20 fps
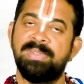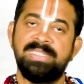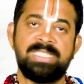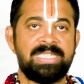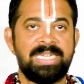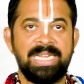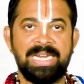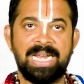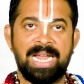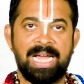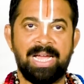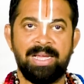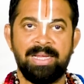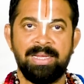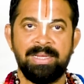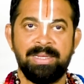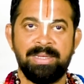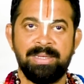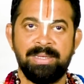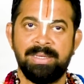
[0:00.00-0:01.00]
வச்சுட்டீங்களா
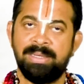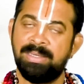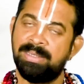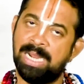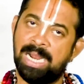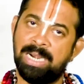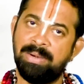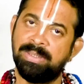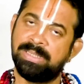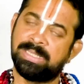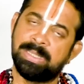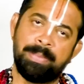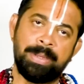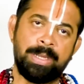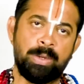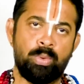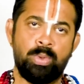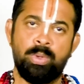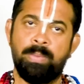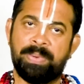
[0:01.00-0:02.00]
நான்வெஜ்
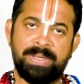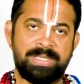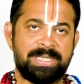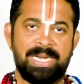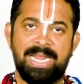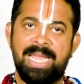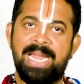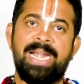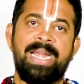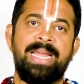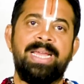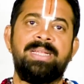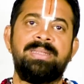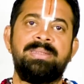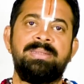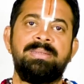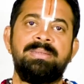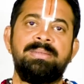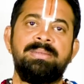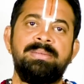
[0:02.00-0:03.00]
சமைங்க ஒன்றும் பிரச்சனையே
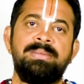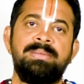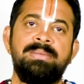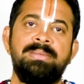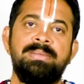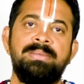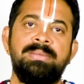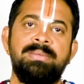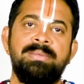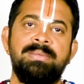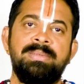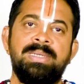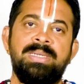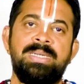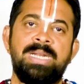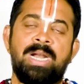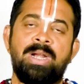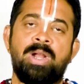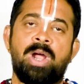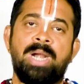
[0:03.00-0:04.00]
கிடையாது
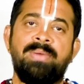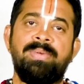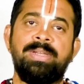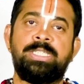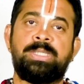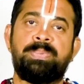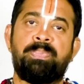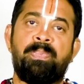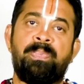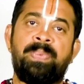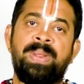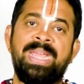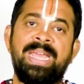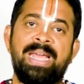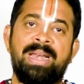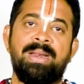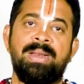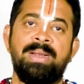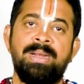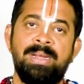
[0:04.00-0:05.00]
நான் நான்வெஜ்
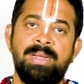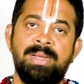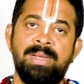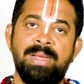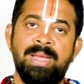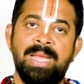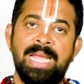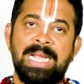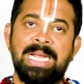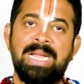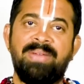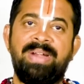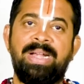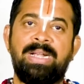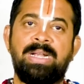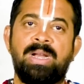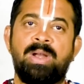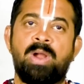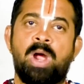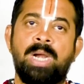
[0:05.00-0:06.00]
பிரியர் எங்கள்
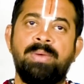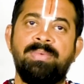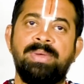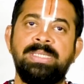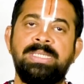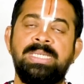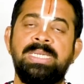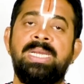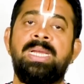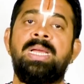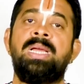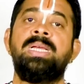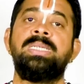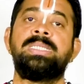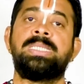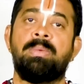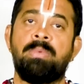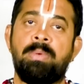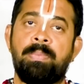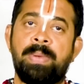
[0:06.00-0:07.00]
வீட்டில் நான்வெஜ்
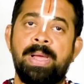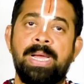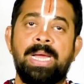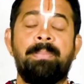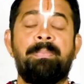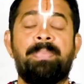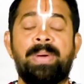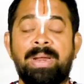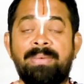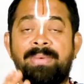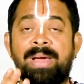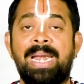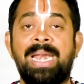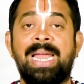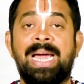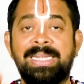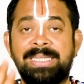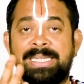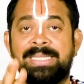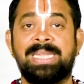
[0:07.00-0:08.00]
சமைப்பாங்க
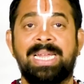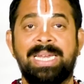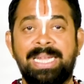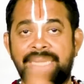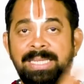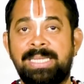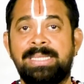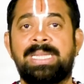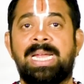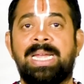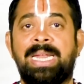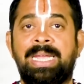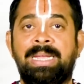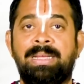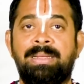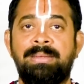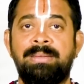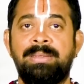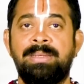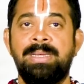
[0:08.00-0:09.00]
பரவாயில்ல அது தனி இது தனி
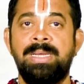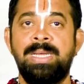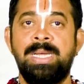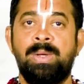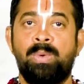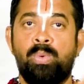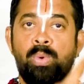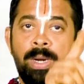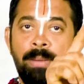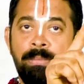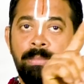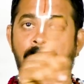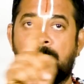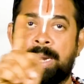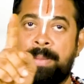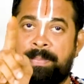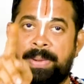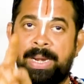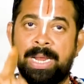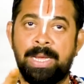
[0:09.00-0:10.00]
ஒரு
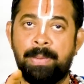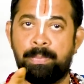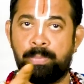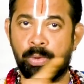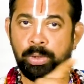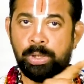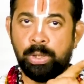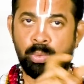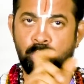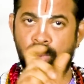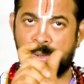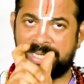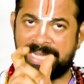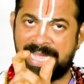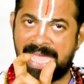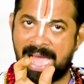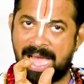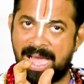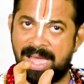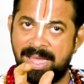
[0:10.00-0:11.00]
மணப்பலகை போட்டு
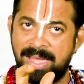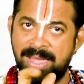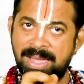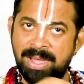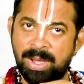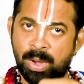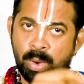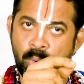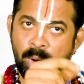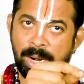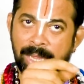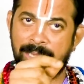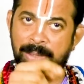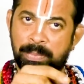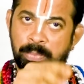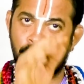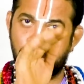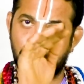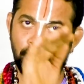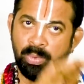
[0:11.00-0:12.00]
குட்டியாக
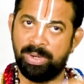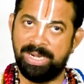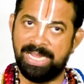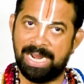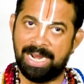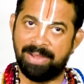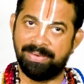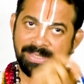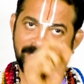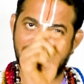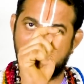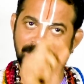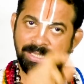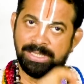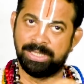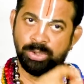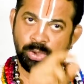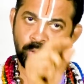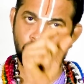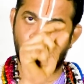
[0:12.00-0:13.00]
கோலத்தை போட்டு உண்டியலை வச்சு
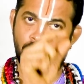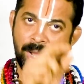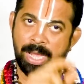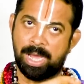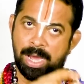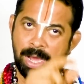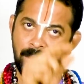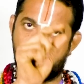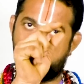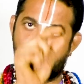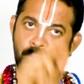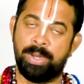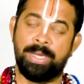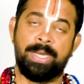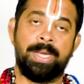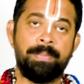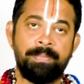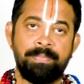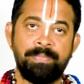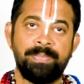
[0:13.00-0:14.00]
அஞ்சஞ்சு ரூபாயா
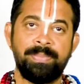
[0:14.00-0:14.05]
போடுங்க